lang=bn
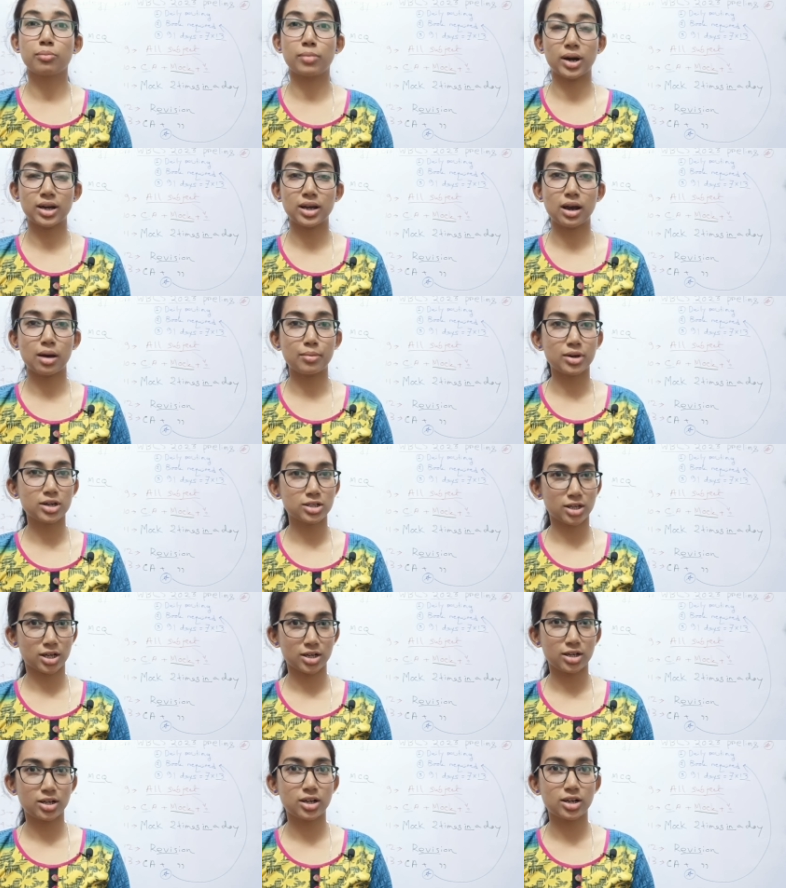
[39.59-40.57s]
মানে আমার
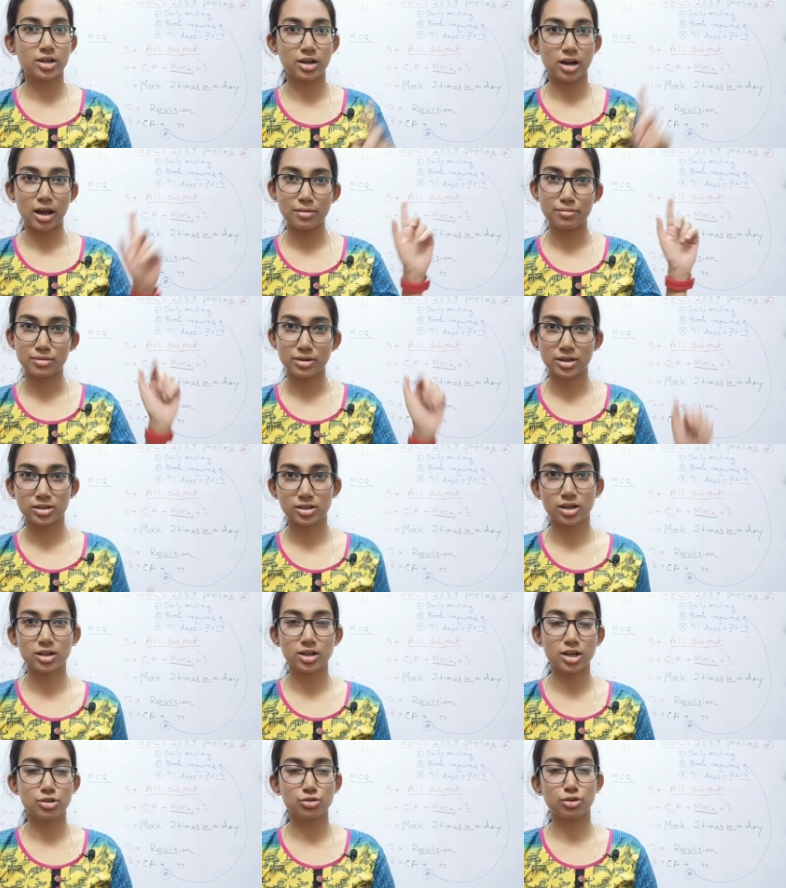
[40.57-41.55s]
চ্যানেলের লাইভ
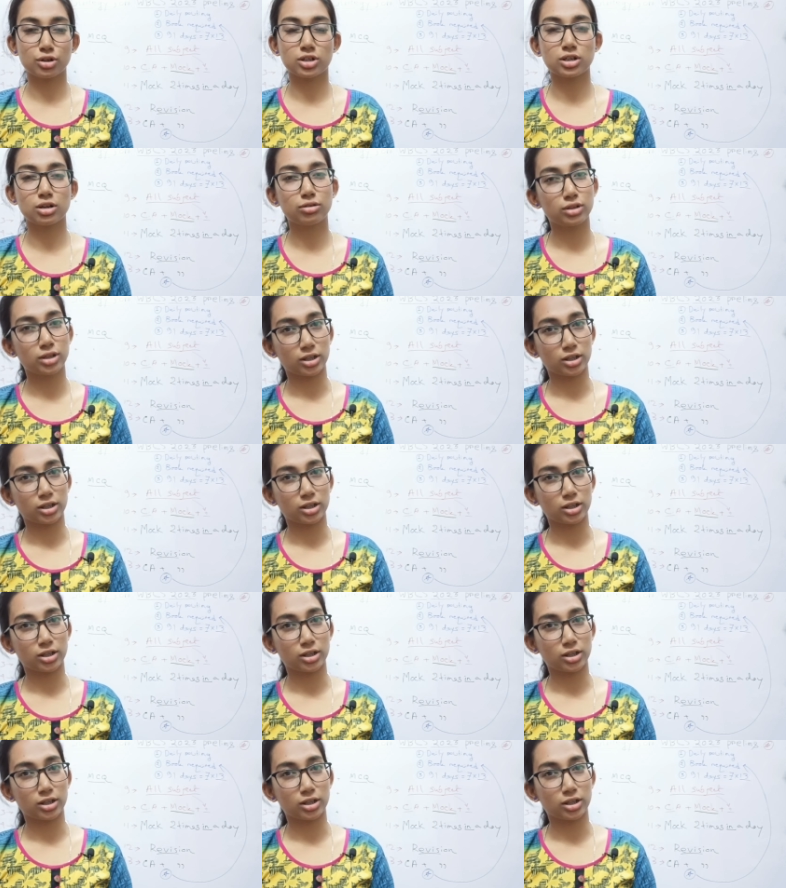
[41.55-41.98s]
সেকশনটায় চলে যাও